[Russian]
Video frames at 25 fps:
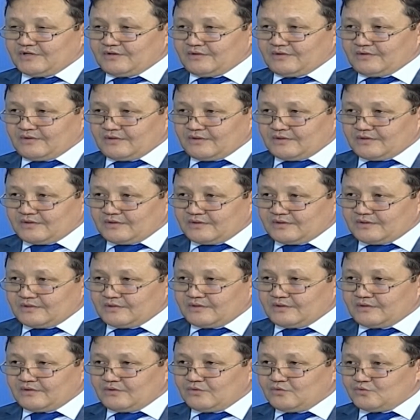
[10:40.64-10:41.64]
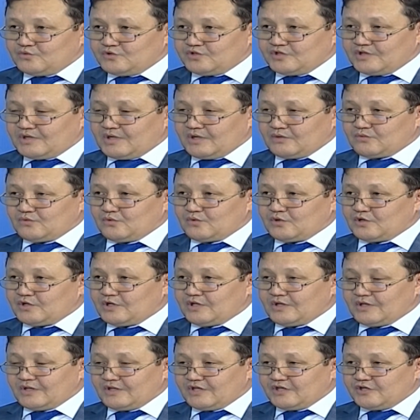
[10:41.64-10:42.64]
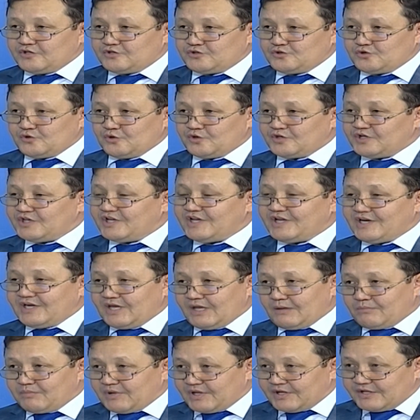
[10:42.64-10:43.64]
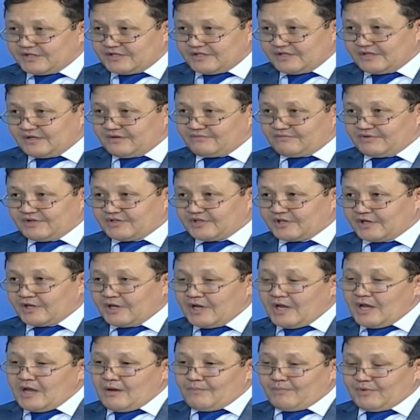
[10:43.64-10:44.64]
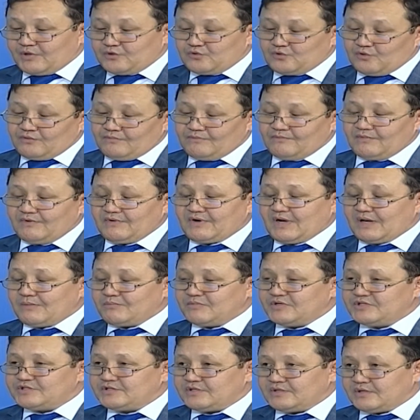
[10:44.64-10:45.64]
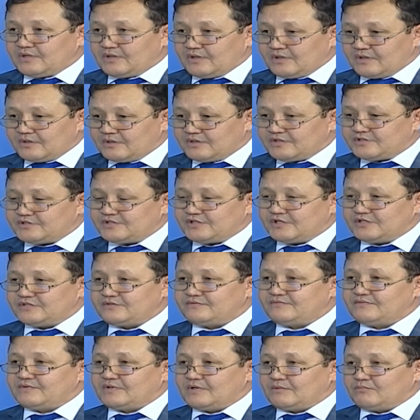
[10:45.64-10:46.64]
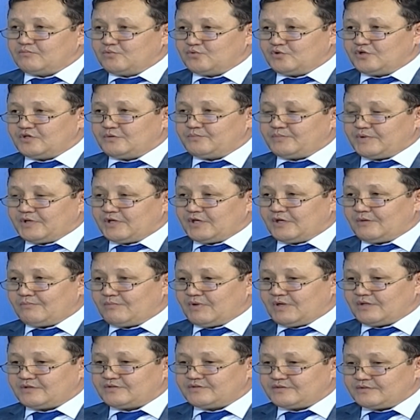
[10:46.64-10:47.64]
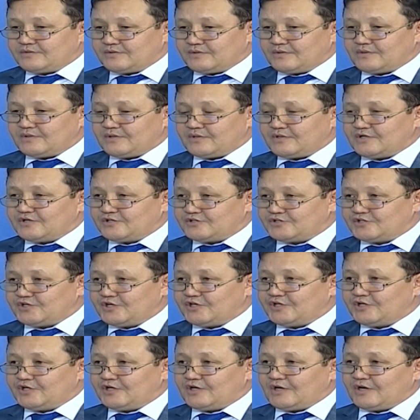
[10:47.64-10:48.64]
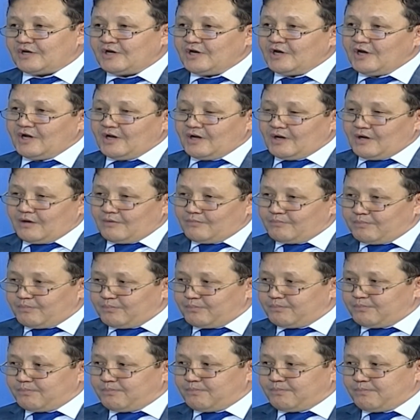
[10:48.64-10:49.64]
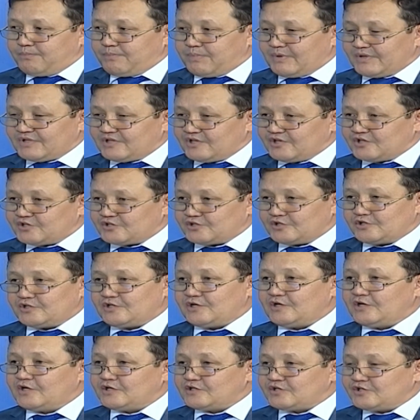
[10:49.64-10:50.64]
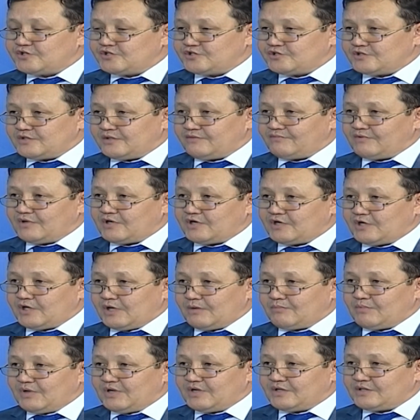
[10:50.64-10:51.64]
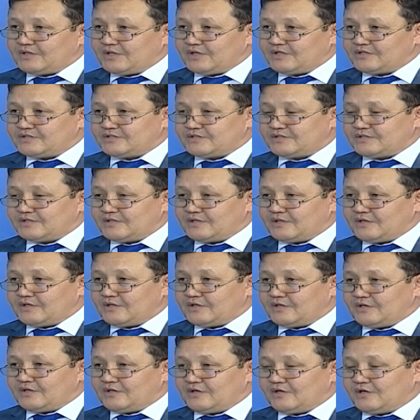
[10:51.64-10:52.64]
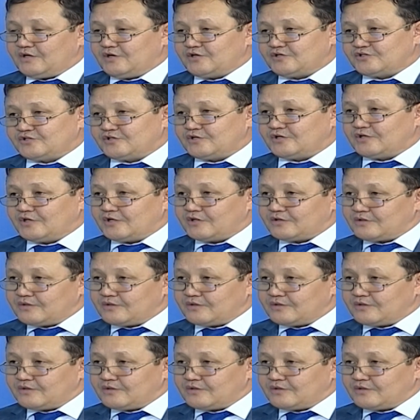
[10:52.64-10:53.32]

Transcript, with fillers: э, люди, которые еще не реабилитированы, угу. потом комиссия, естественно, будет принимать решение, подлежит ли этот человек реабилитации или же нет.